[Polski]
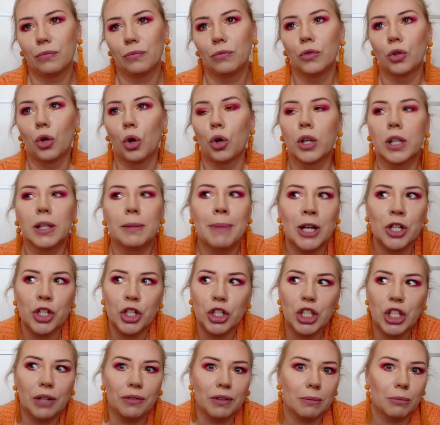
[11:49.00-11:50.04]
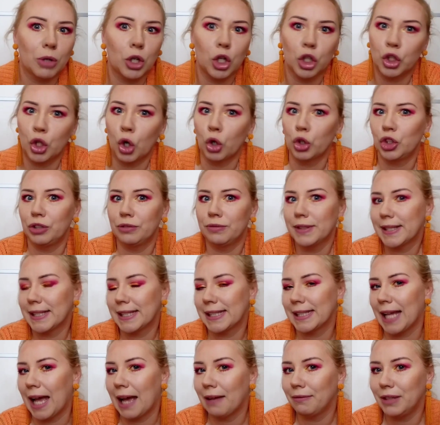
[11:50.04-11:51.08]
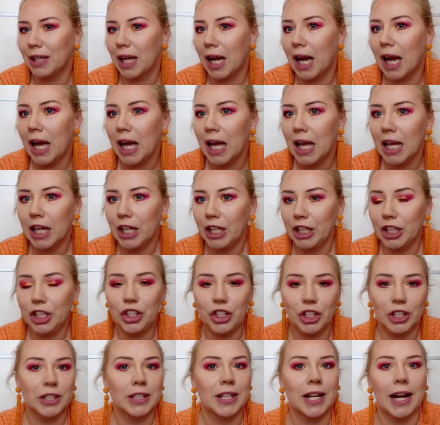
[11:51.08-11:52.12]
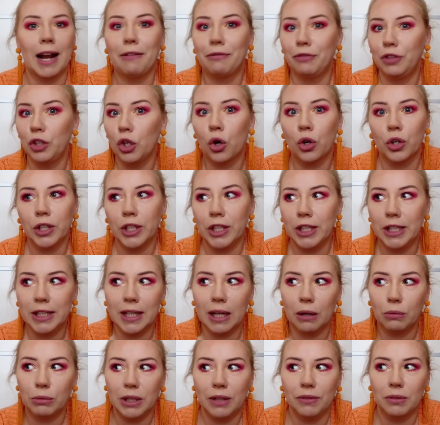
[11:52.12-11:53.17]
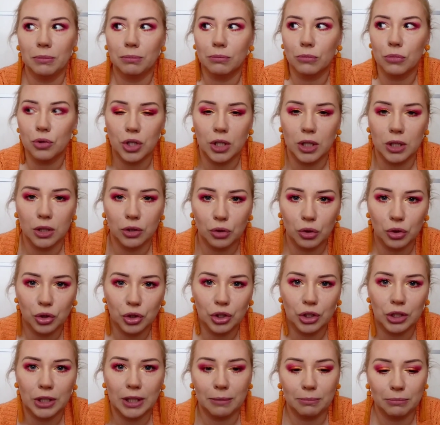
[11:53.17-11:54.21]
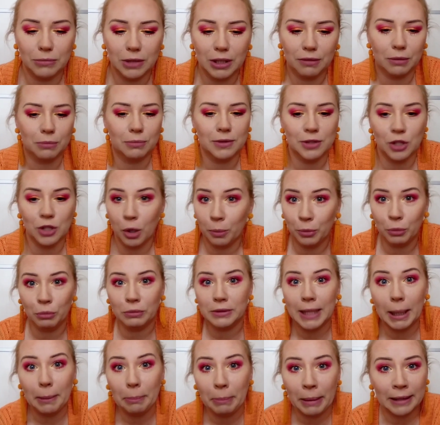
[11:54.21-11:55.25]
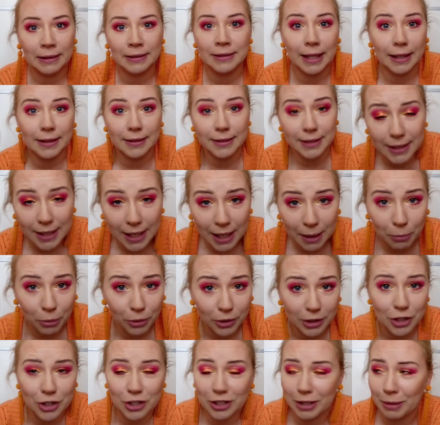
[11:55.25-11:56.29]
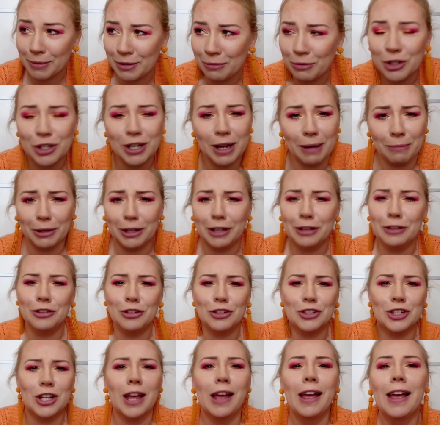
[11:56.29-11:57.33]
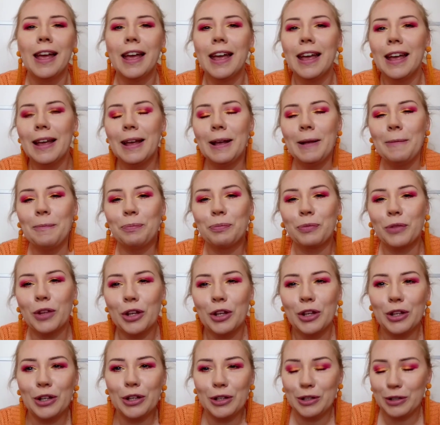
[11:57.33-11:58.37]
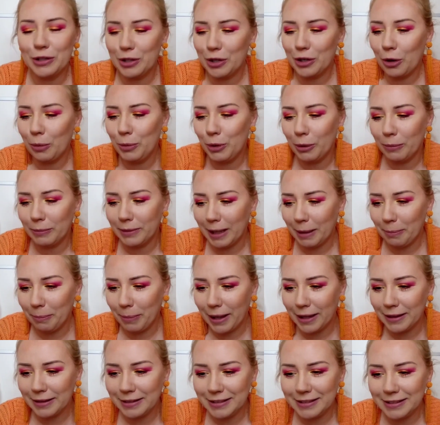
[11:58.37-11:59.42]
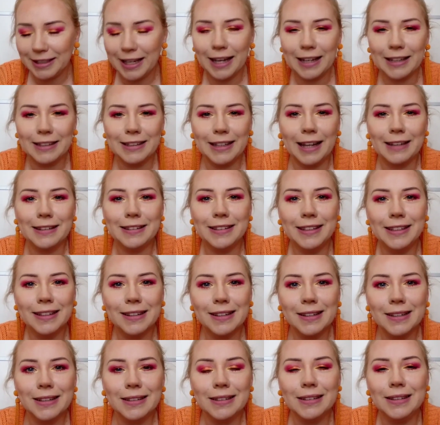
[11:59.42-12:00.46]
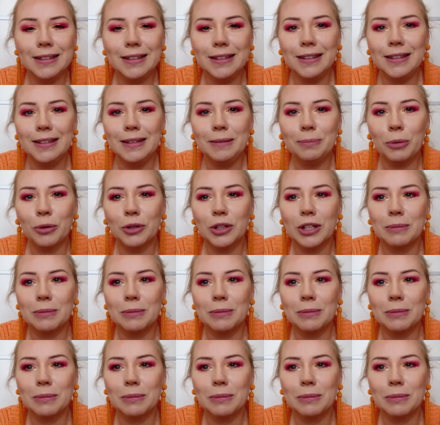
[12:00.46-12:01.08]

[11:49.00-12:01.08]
No chyba, że nie wiem, ktoś wystawia i się trafi oryginał, nie wiem, może ktoś tam, nie wiem, zrobił napad na tira, bo też tam słyszałam kiedyś, że e, robią napady na, na tiry i